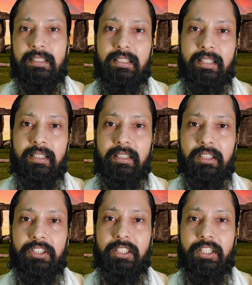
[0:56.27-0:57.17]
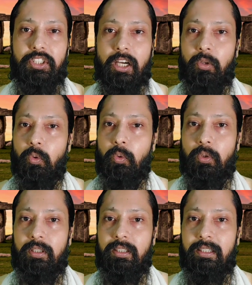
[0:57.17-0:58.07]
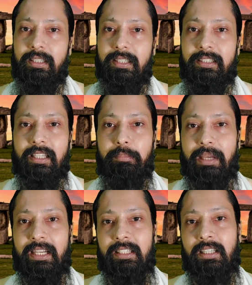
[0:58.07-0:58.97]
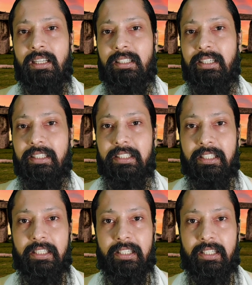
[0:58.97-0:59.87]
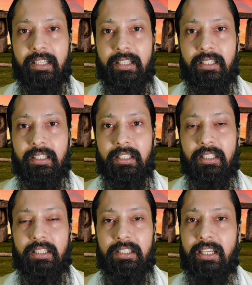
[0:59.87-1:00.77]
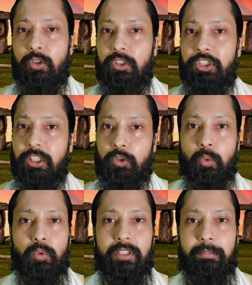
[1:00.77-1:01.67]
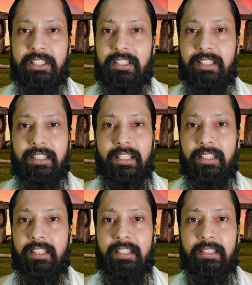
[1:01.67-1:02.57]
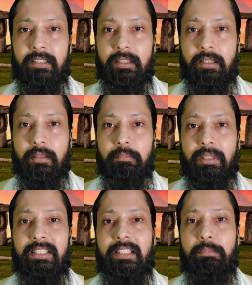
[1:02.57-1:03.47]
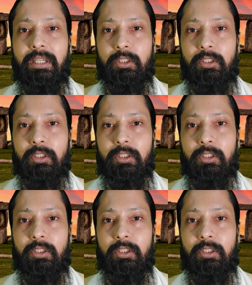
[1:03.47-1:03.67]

इसलिए कक्ष के चारों ओर इतने पहरेदार खड़े किए गए हैं यह शत्रुओं से बचने के लिए नहीं बल्कि